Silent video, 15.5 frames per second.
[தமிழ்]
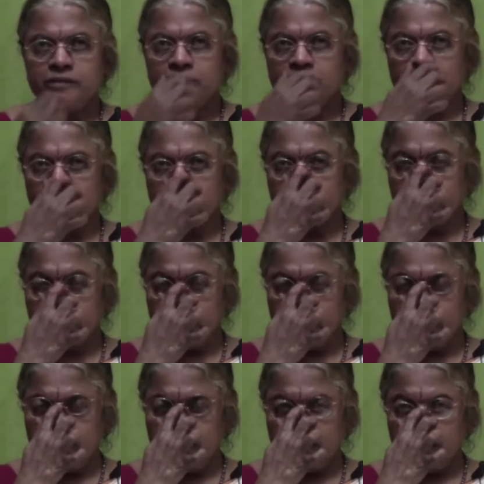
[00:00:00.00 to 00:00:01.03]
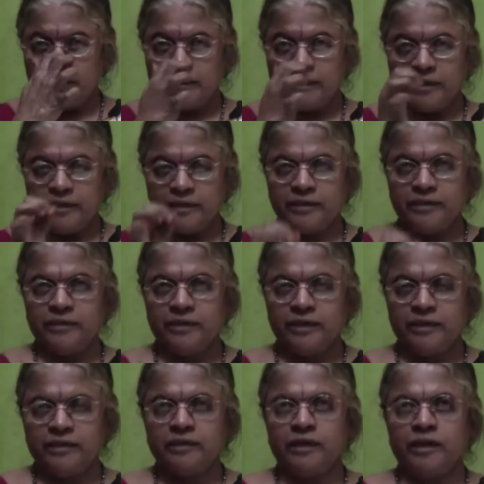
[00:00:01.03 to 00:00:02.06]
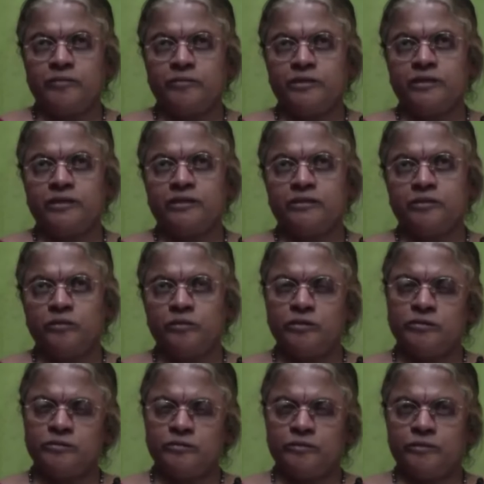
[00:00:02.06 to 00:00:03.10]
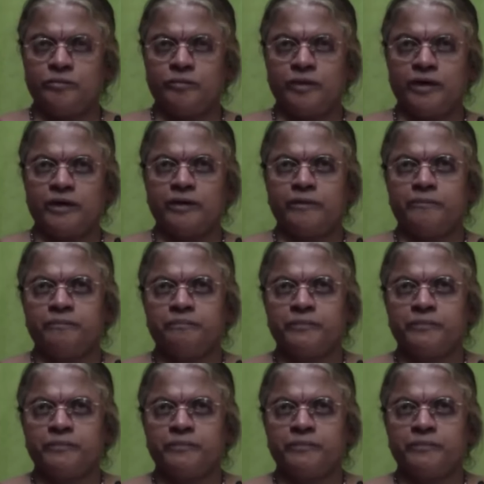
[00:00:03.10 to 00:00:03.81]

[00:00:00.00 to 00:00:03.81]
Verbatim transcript: இதுல வெறுவியனாய் கிடக்கின்றேன் அப்படிங்கிறதுக்கு ஒரு ஒரு பாடல்